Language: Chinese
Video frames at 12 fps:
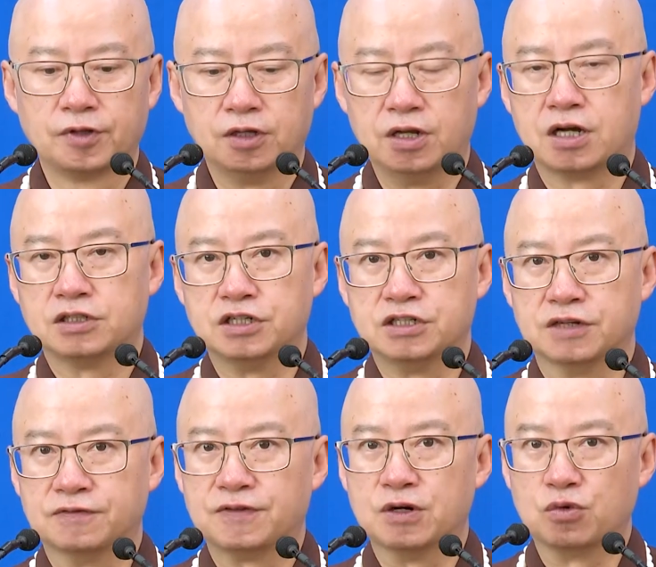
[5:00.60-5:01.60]
你看这里讲
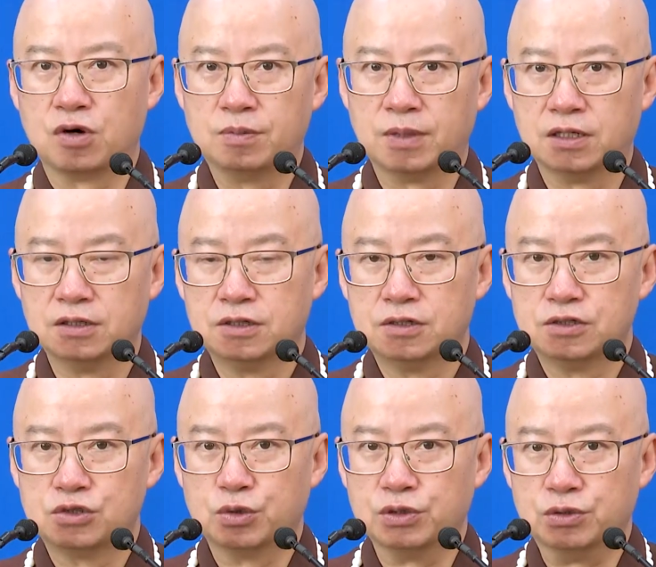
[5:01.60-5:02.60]
放光嘛，
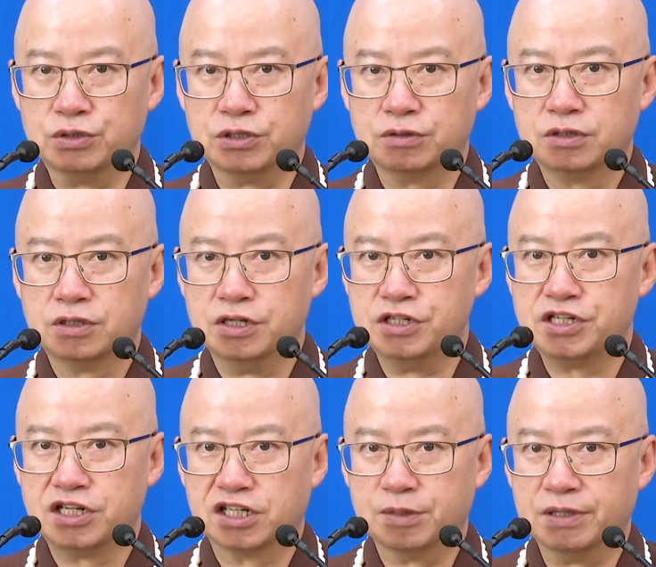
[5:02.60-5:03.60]
诸位同修，你
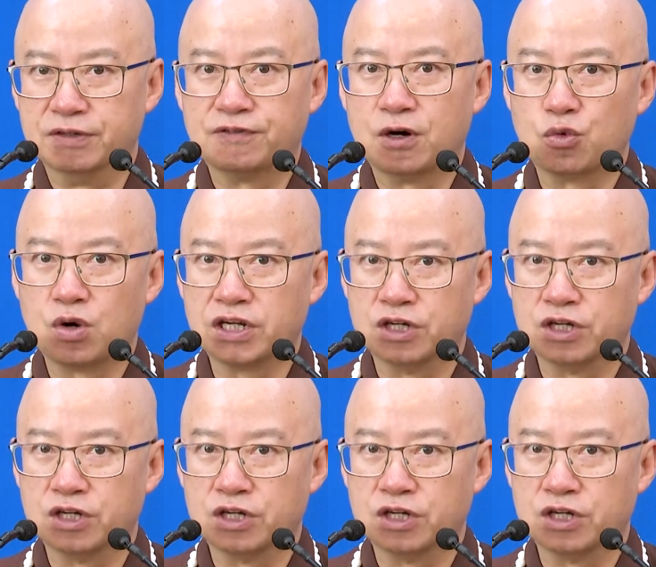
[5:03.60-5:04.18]
现在可不可以放光